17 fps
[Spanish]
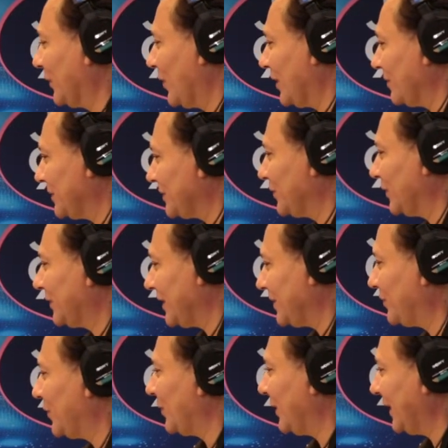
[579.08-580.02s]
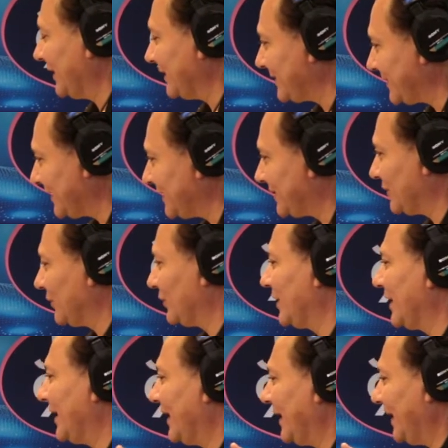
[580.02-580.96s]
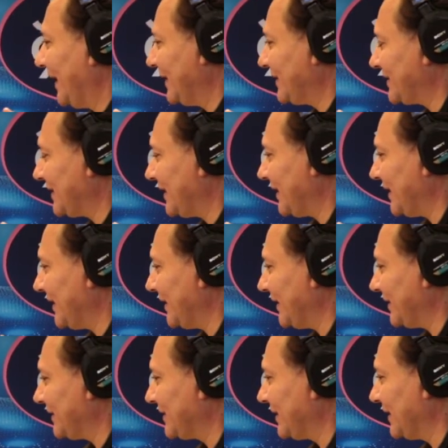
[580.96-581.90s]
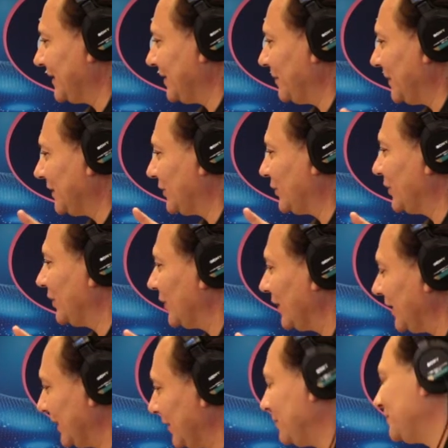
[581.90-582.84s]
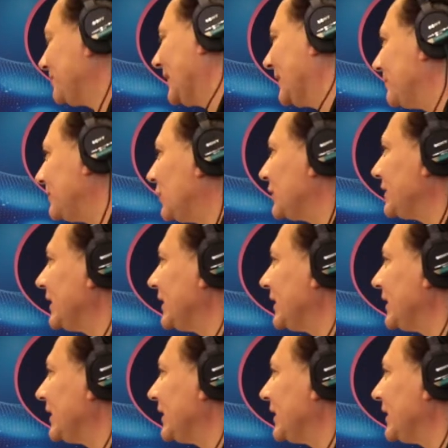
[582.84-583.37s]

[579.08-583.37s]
pero al mismo tiempo, insisto, este sentimiento de origen, no